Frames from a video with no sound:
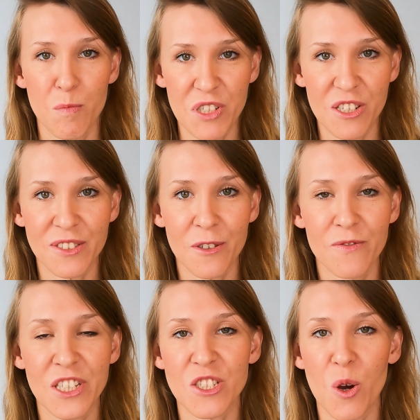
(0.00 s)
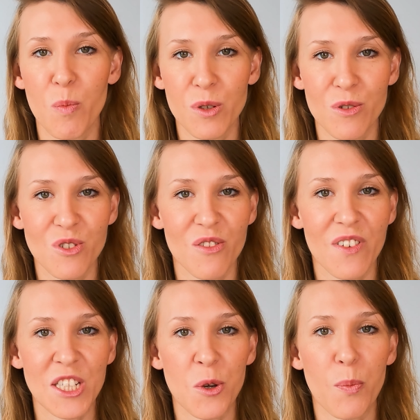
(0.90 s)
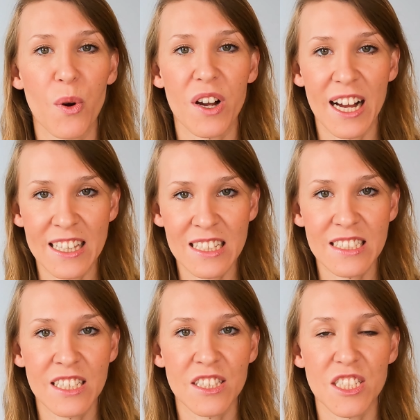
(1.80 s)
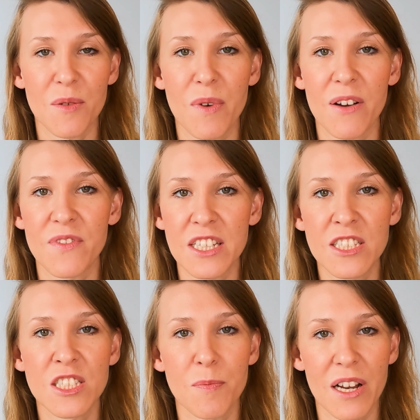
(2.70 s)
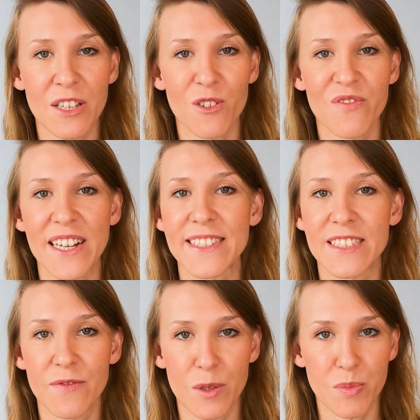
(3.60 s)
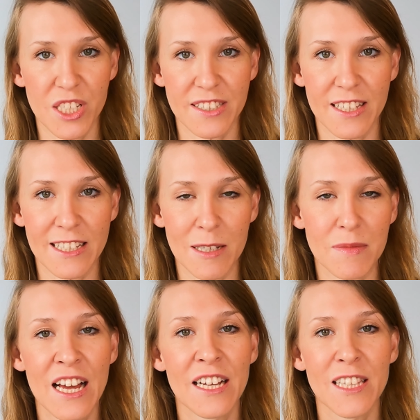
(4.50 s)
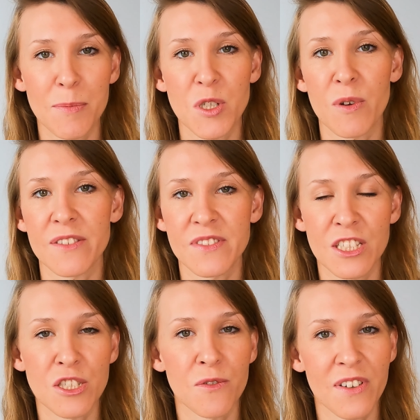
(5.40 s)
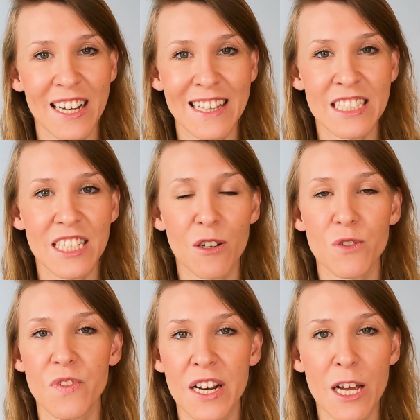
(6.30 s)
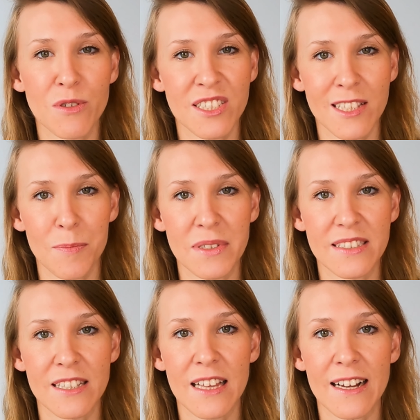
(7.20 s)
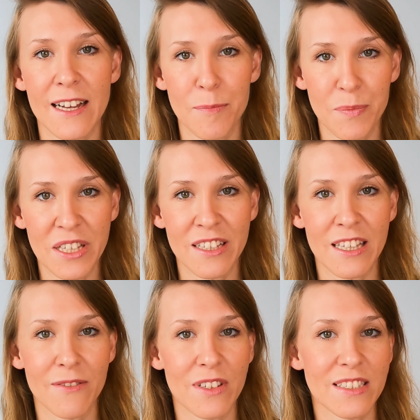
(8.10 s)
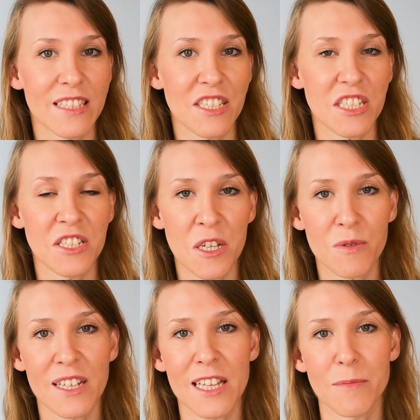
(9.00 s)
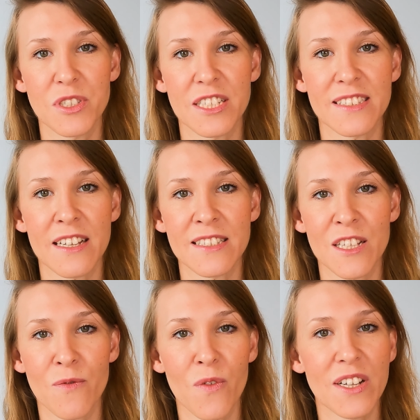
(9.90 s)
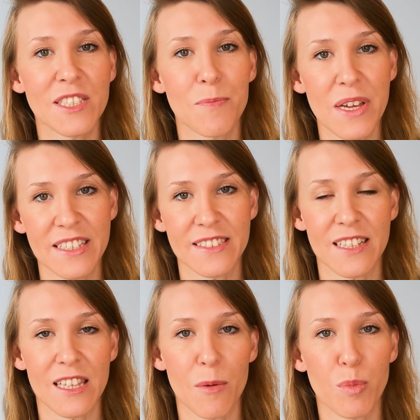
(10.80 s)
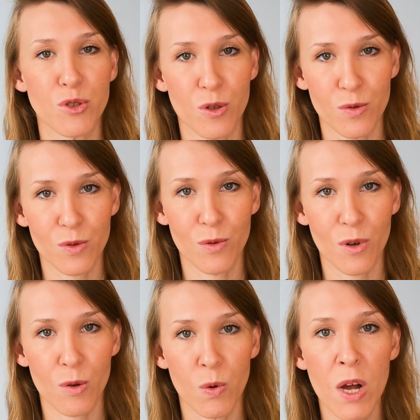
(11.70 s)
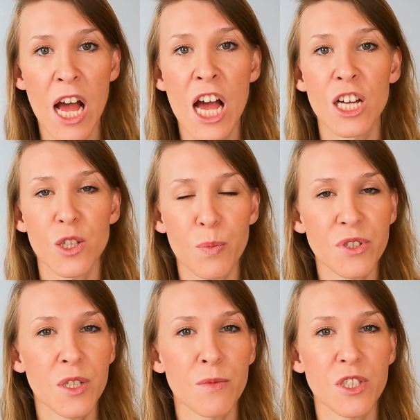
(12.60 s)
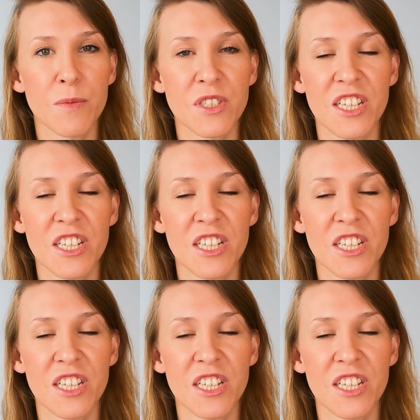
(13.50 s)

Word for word: Myśląc również o podróżowaniu po Kanadzie, trzeba wiedzieć i planować z wyprzedzeniem. Na przykład w styczniu w Kanadzie otwierają się zapisy na kempingi, więc jeśli nie uda nam się zarezerwować miejsca na początku roku, to później musimy